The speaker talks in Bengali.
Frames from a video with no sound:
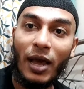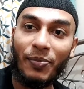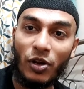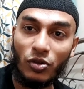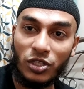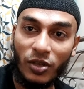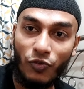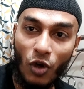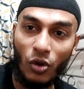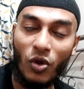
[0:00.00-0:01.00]
আপনার হচ্ছে
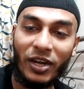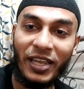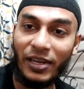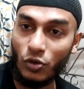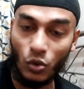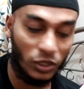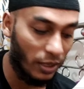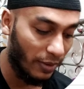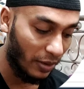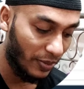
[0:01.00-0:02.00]
ফলোয়ার গেইন
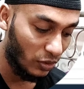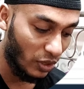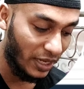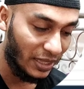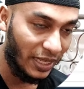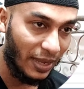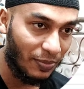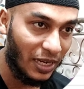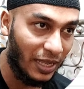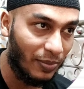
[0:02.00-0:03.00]
করতে পারবেন তো এইখান থেকে
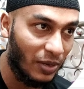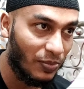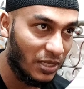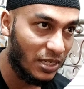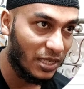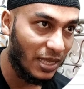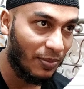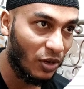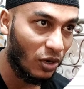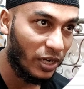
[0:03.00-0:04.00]
আপনি লিখবেন বিজনেস
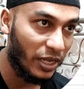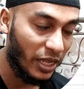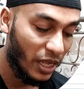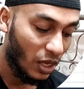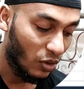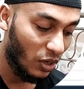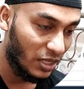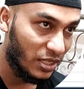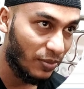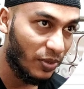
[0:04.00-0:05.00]
আমার অলরেডি অলরেডি খোলা
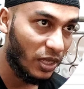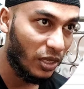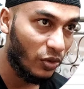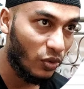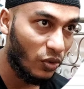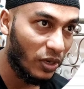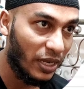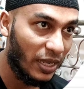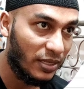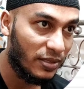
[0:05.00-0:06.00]
আছে বিইউ
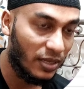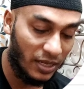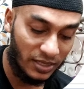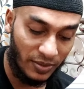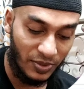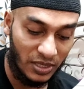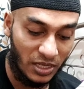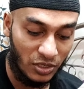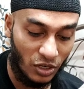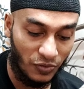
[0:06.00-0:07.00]
এস এই যে
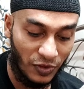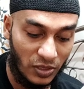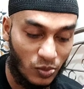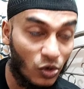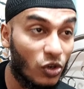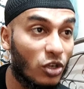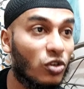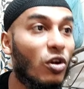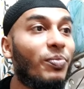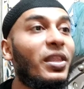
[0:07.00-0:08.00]
বিজনেস ডট ফেসবুক ডট
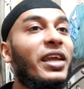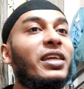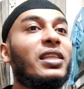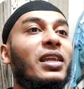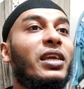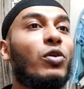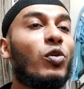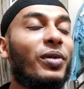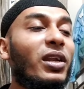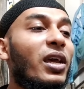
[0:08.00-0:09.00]
কম এটাতে ক্লিক
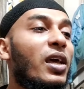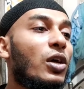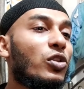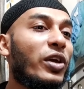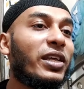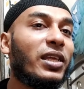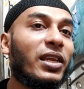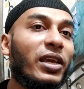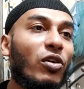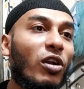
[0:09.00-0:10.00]
করবেন তো এটাতে
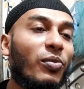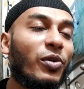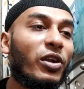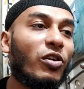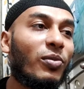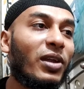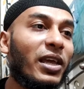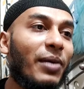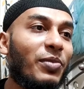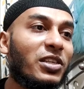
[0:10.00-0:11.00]
ক্লিক করার পরে
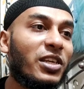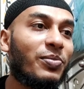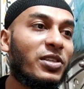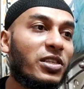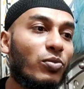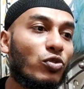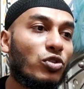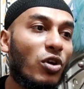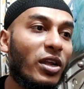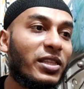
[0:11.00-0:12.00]
নর্মালি আপনার যেই পেজটা
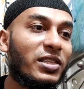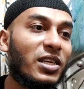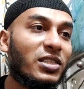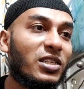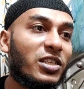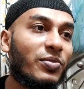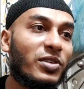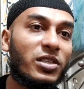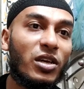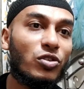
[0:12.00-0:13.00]
বুস্ট করাতে চাচ্ছেন সেই
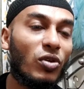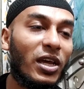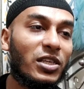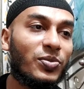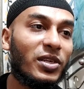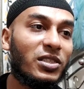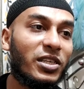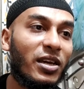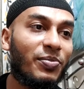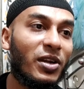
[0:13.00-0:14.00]
পেজটা চলে আসবে
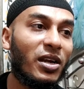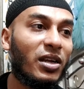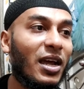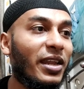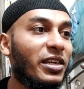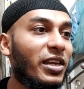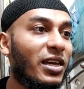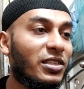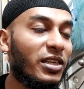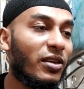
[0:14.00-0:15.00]
যেটা আপনার কানেক্টেড
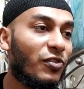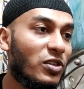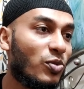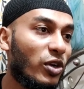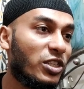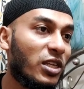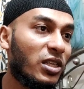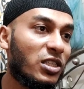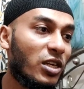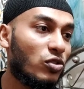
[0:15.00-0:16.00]
আছে ফেসবুকের
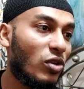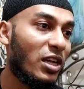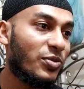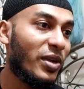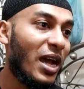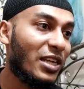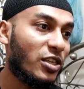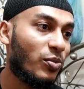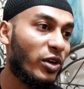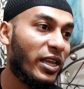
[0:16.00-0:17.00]
সাথে সেটা চলে আসবে
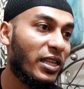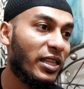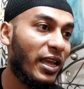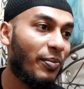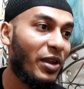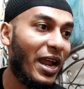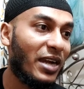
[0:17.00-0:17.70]
আসার পরে এখান থেকে আপনি